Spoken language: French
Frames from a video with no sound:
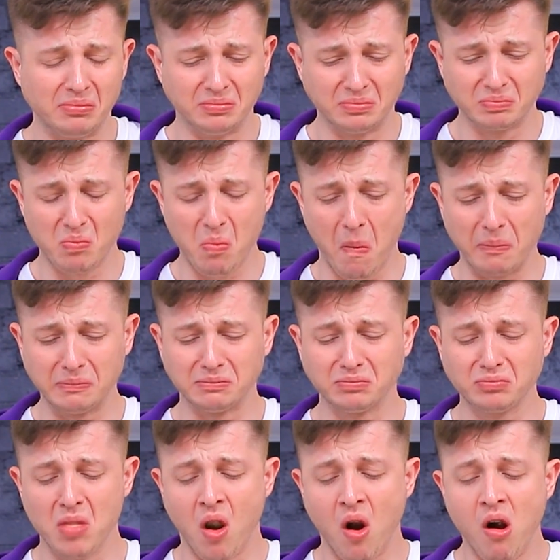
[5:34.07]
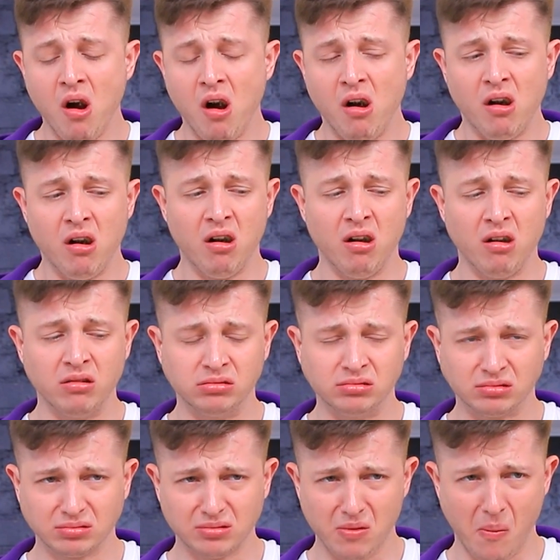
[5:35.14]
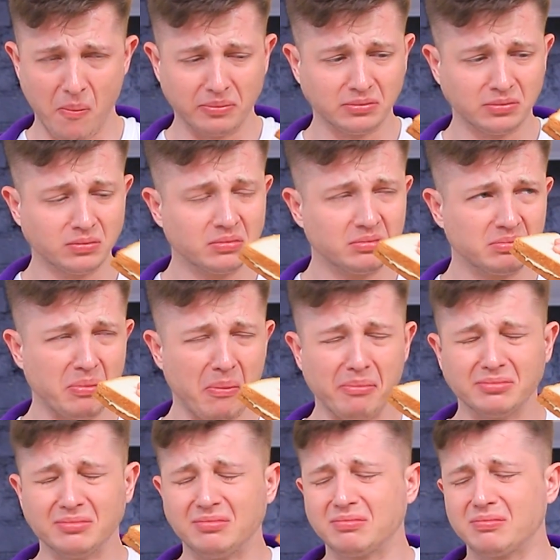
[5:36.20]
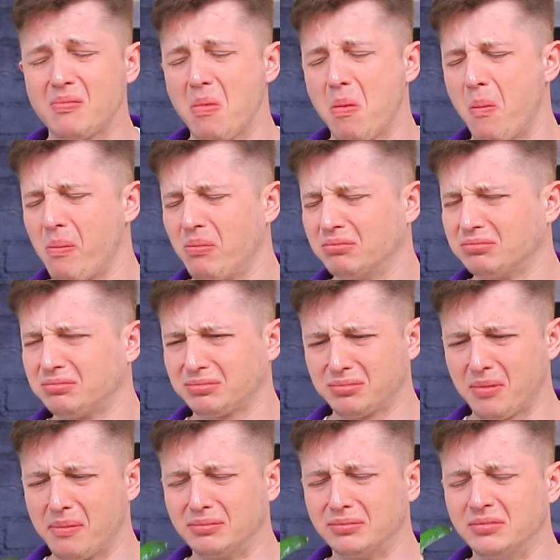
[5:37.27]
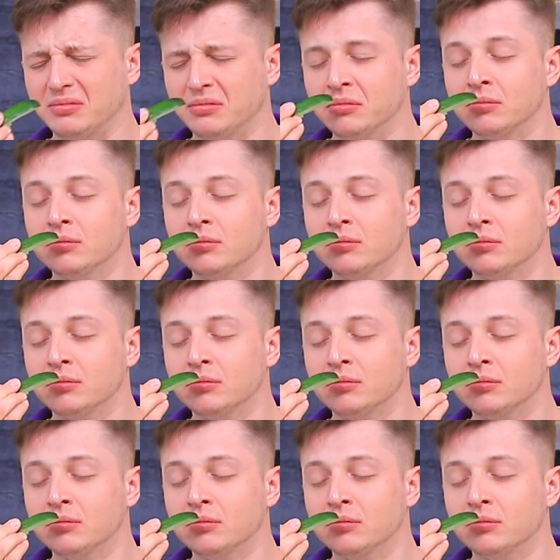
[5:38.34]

Je dois avaler tout ce burger géant plein de sauce jusqu'au dernier bout. Ah, la vie est si cruelle.